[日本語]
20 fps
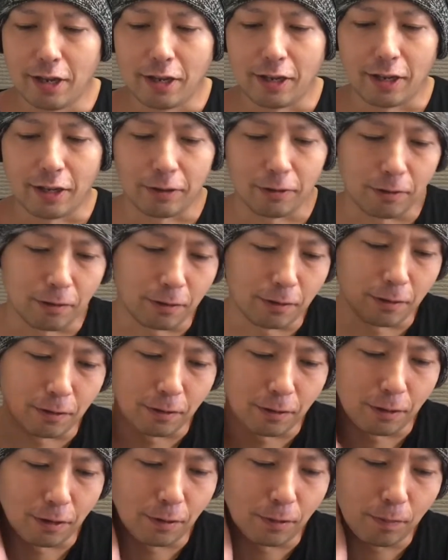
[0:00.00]
あ
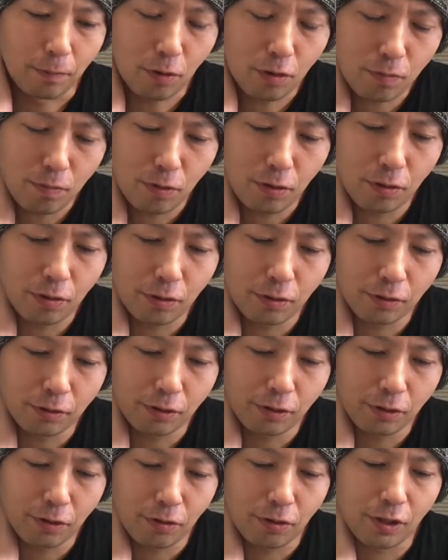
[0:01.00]
のー、僕も
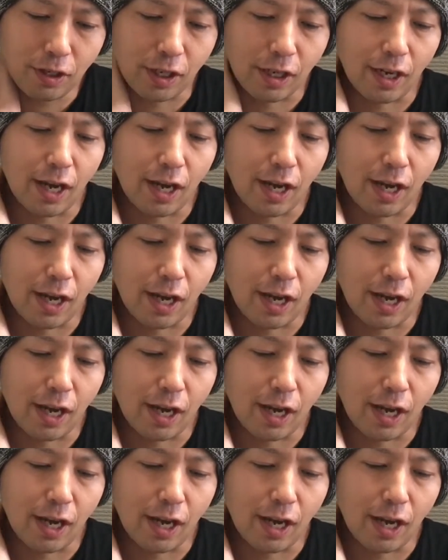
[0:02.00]
正直